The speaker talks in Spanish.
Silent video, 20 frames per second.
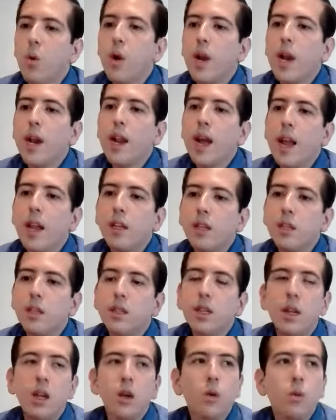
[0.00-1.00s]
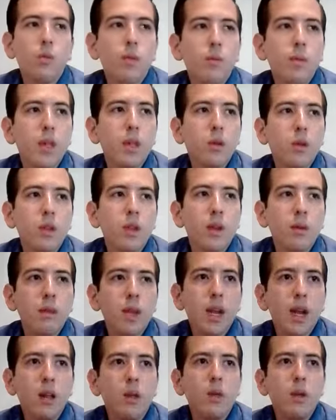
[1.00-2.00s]
un, análisis en algún momento
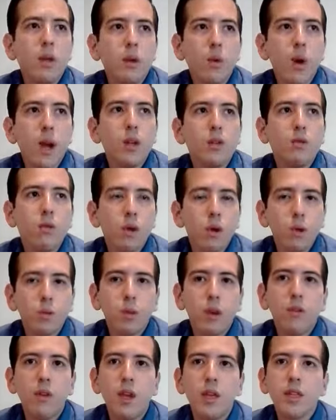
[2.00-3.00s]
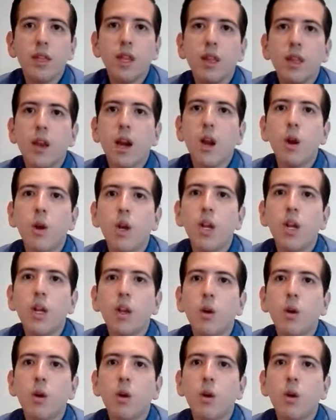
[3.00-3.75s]
determinado de cuáles fueron los perfiles que entraron